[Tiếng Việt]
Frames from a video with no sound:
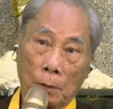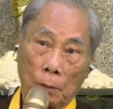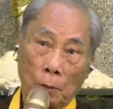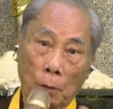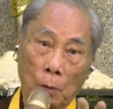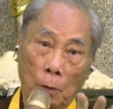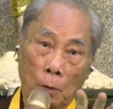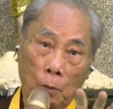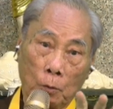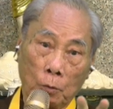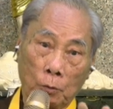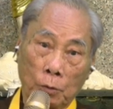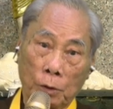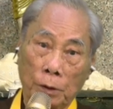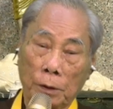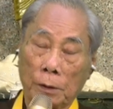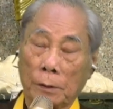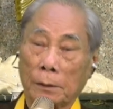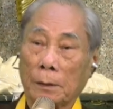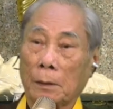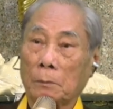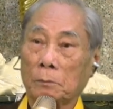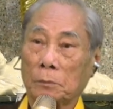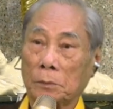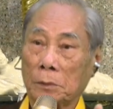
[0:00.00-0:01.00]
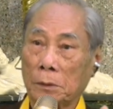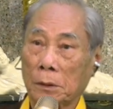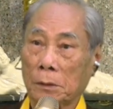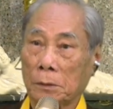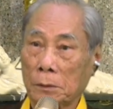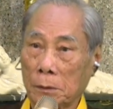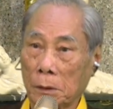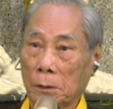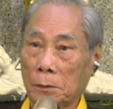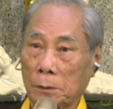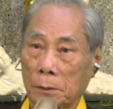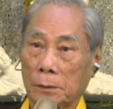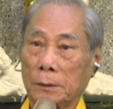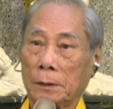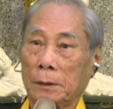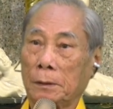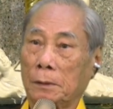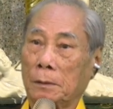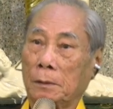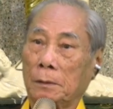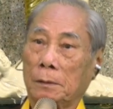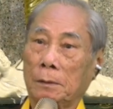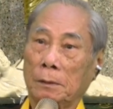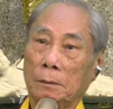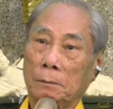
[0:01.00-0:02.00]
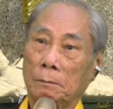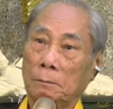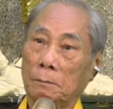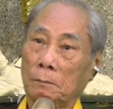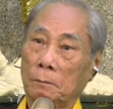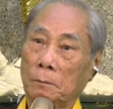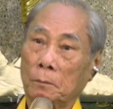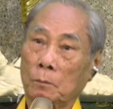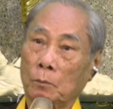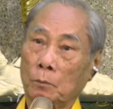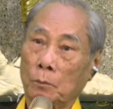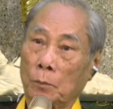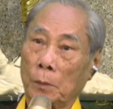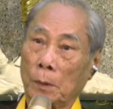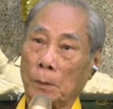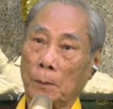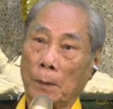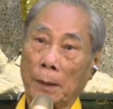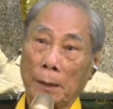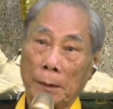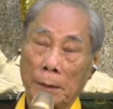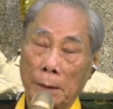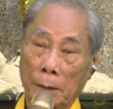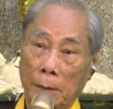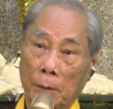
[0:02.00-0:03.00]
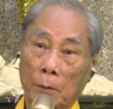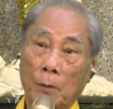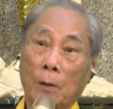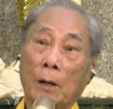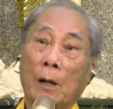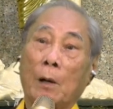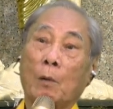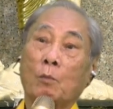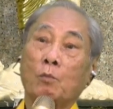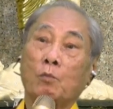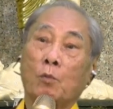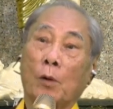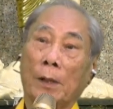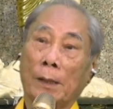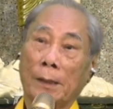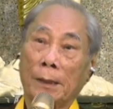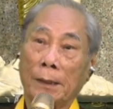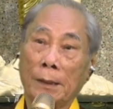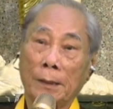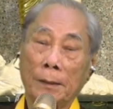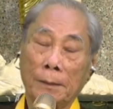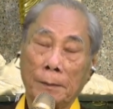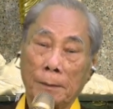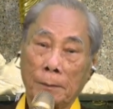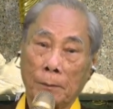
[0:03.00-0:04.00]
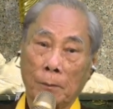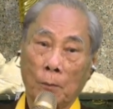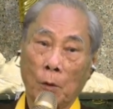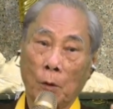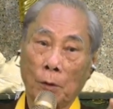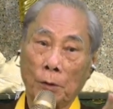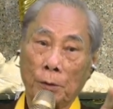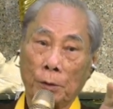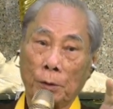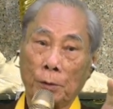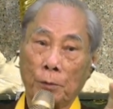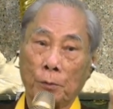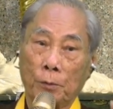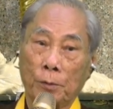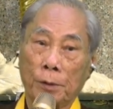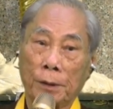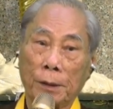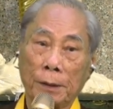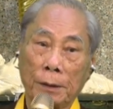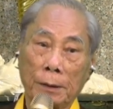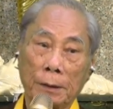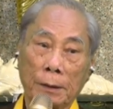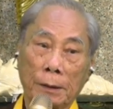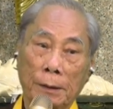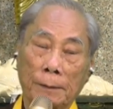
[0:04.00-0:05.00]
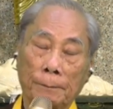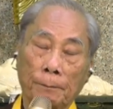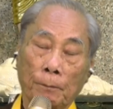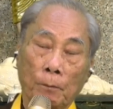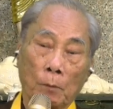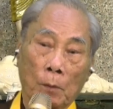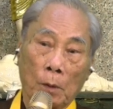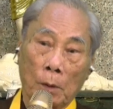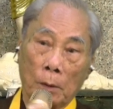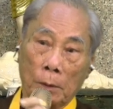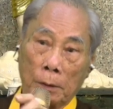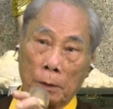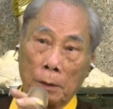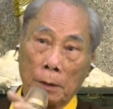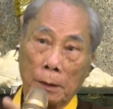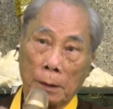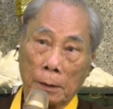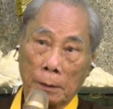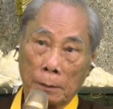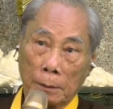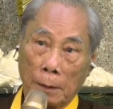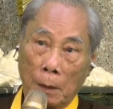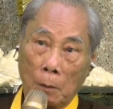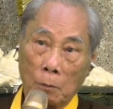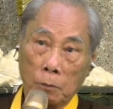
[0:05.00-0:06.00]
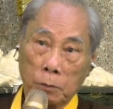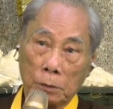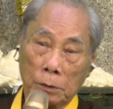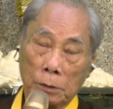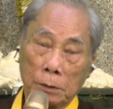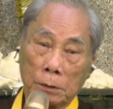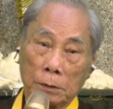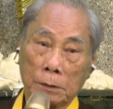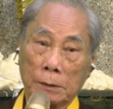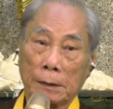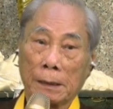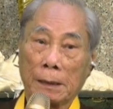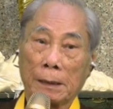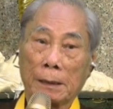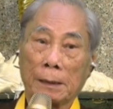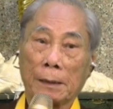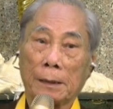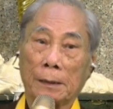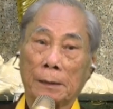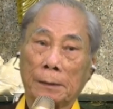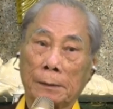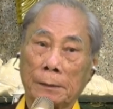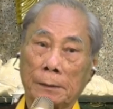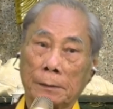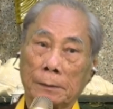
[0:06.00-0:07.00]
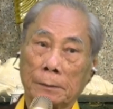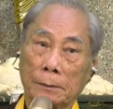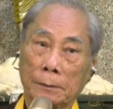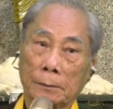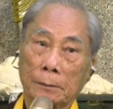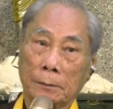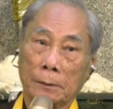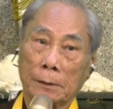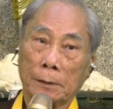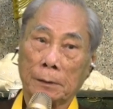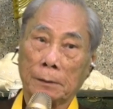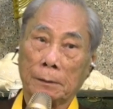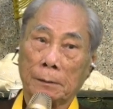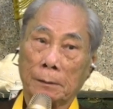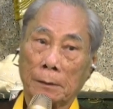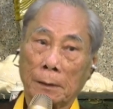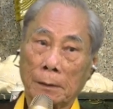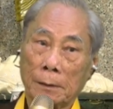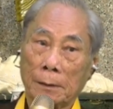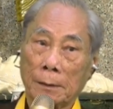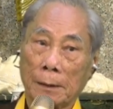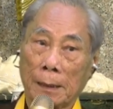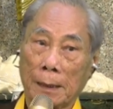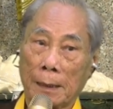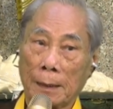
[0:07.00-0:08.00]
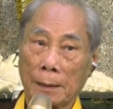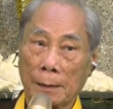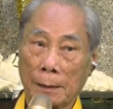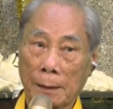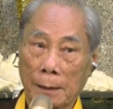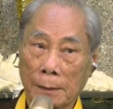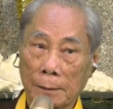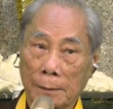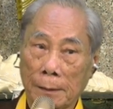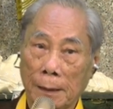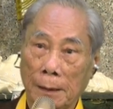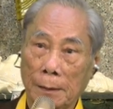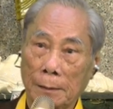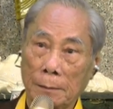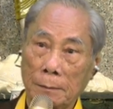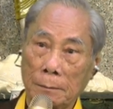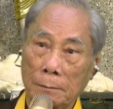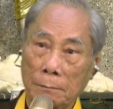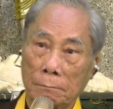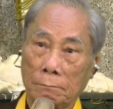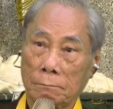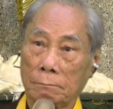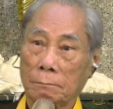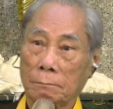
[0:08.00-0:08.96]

vô Thiền Tông rất cực kỳ khó. Bởi vì do ổng quản lý. Có nhiều khi Thiền Tông vừa ra đời thì tất cả các thánh,